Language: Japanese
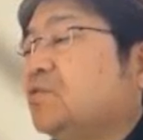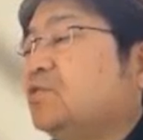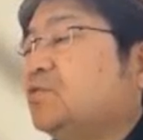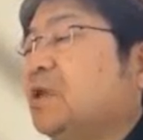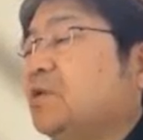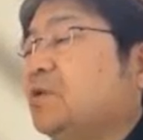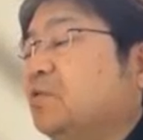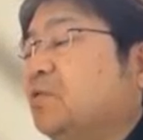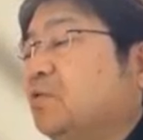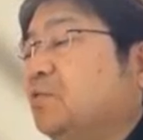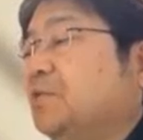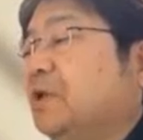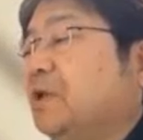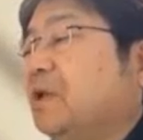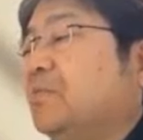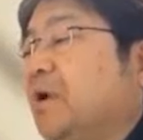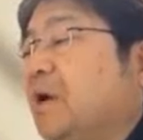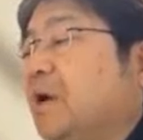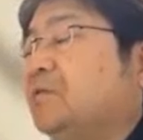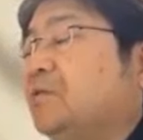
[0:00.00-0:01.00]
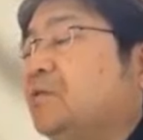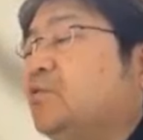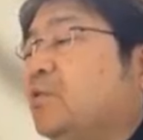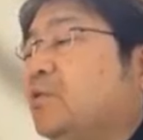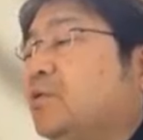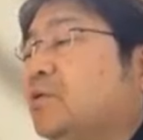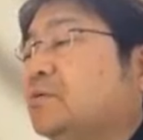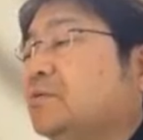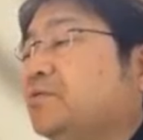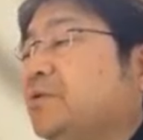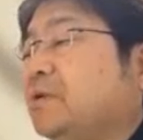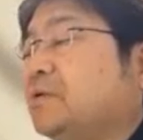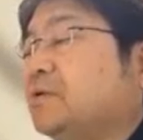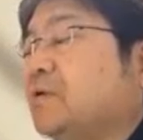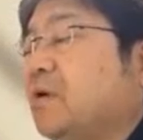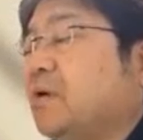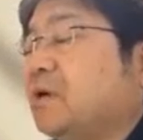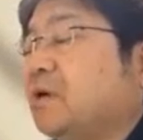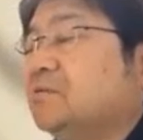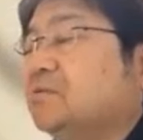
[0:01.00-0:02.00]
基礎性能を見れば、どれぐらい増
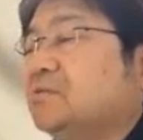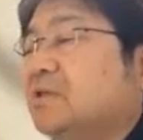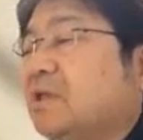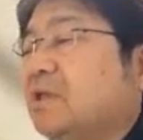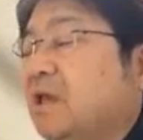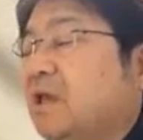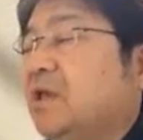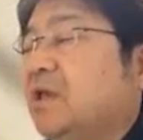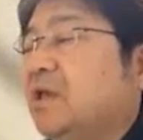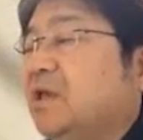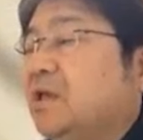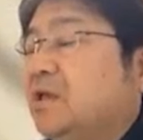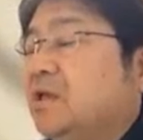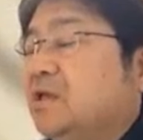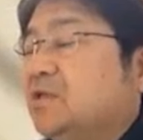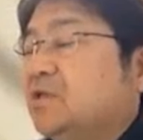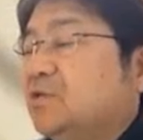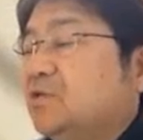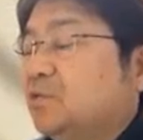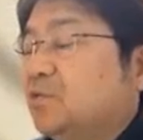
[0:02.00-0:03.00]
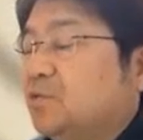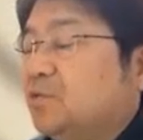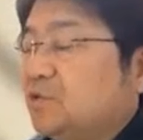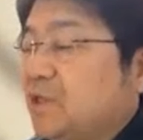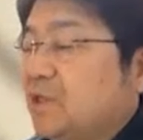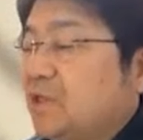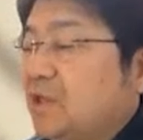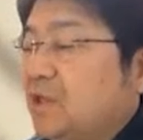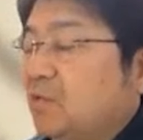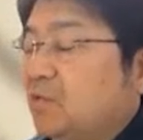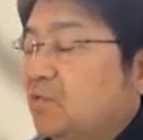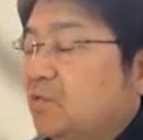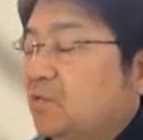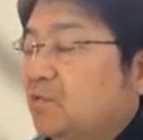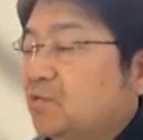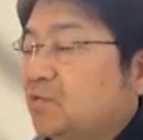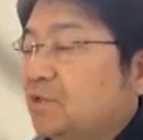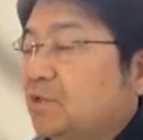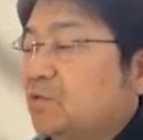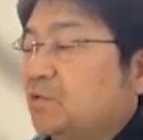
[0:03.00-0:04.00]
えるか分かるんで、その基
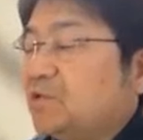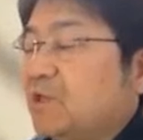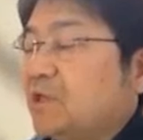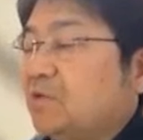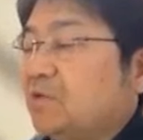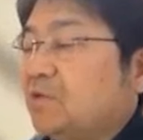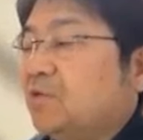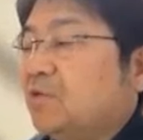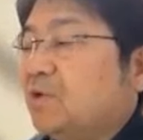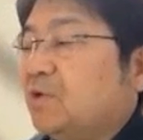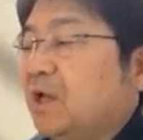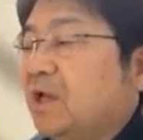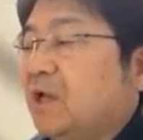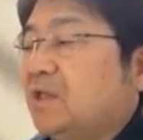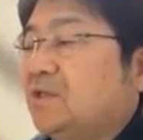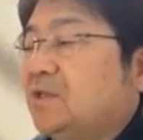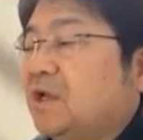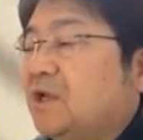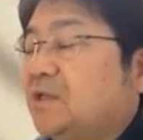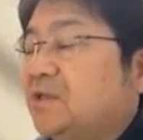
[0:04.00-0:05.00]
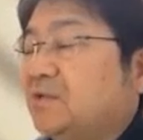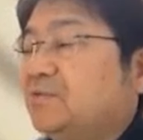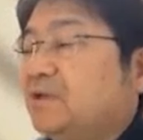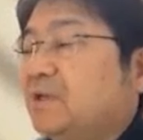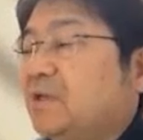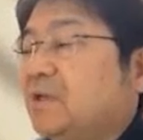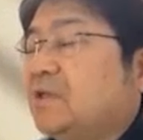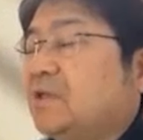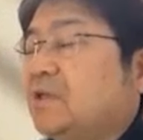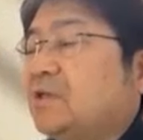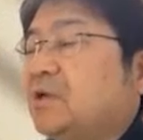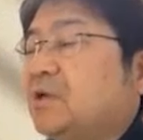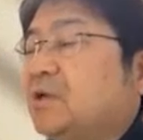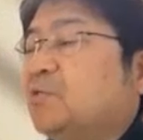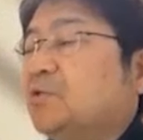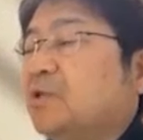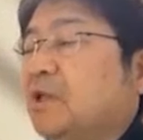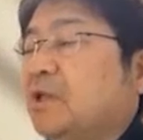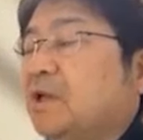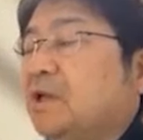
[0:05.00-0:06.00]
礎性能の範囲内で増えるんだっ
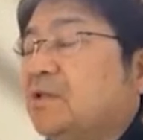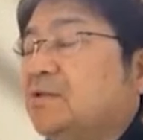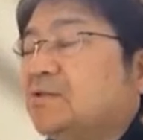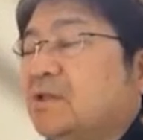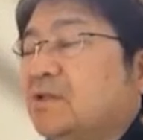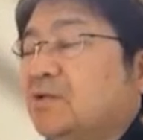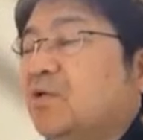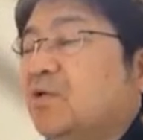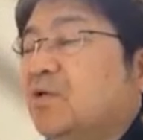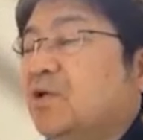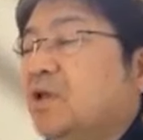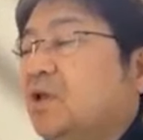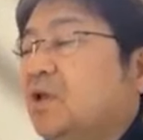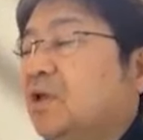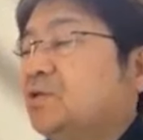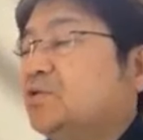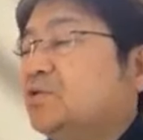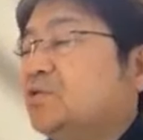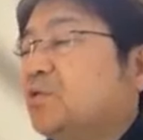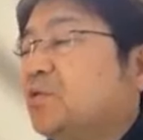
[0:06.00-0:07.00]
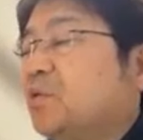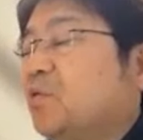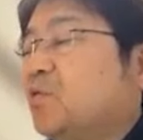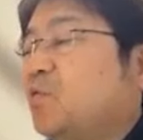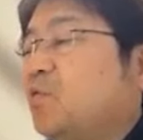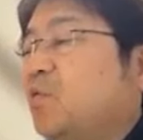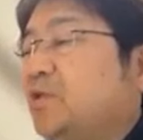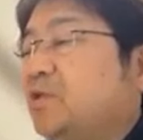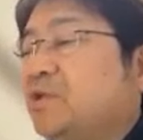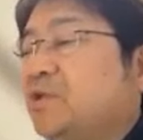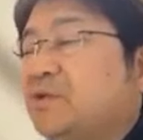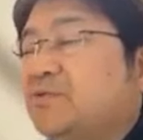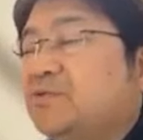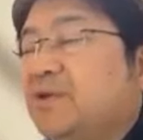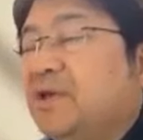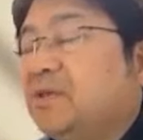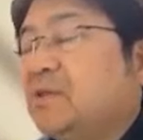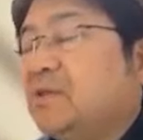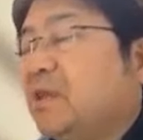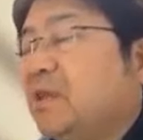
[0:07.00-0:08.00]
たら問題ないんですけど、それを超え
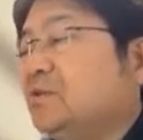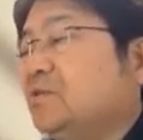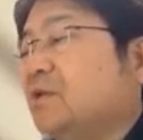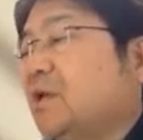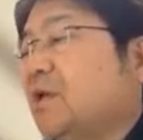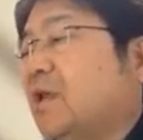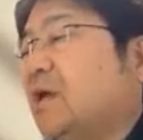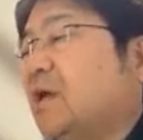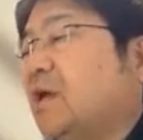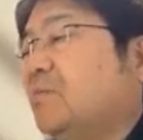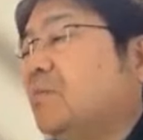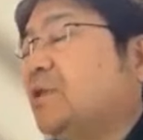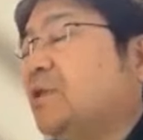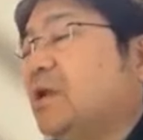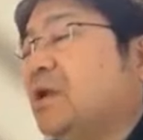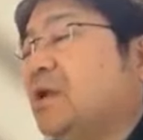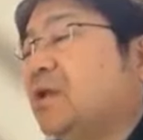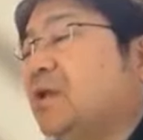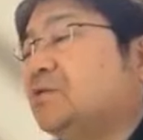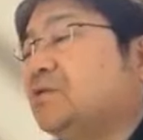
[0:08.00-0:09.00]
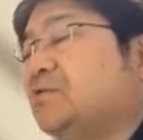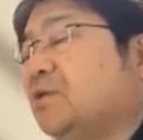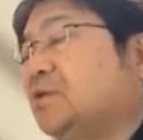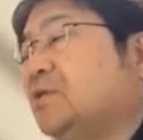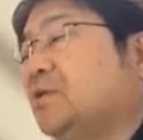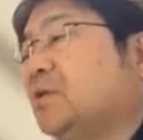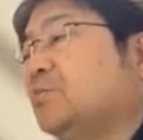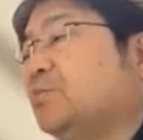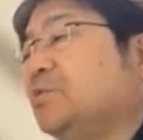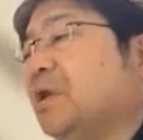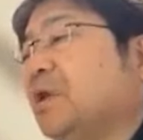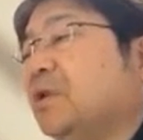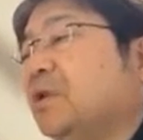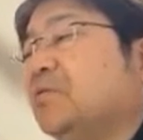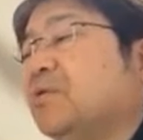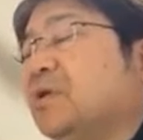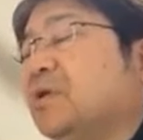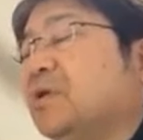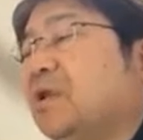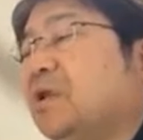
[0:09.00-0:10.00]
て増えてんじゃないかみたいなやつはちゃんと見
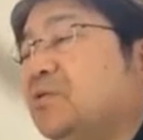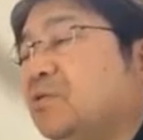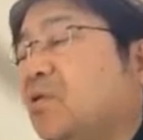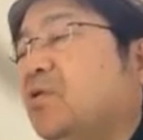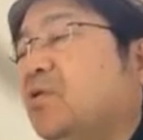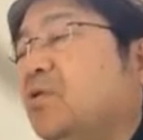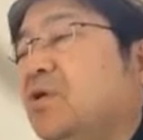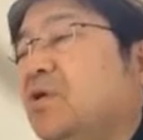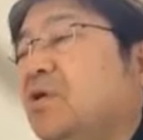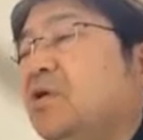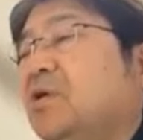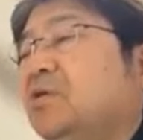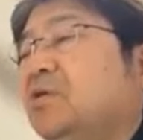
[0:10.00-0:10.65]
ないといけないと